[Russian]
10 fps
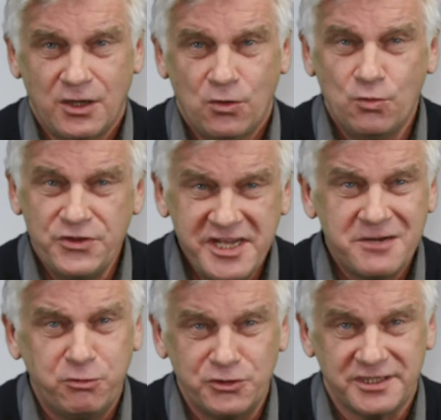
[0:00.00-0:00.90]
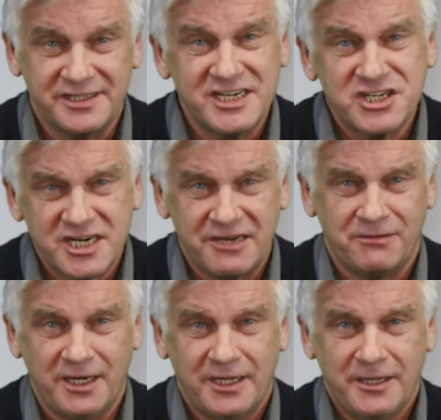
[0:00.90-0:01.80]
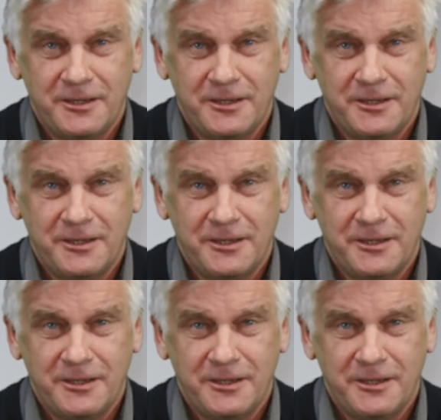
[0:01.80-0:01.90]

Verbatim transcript: У них будет дешевле.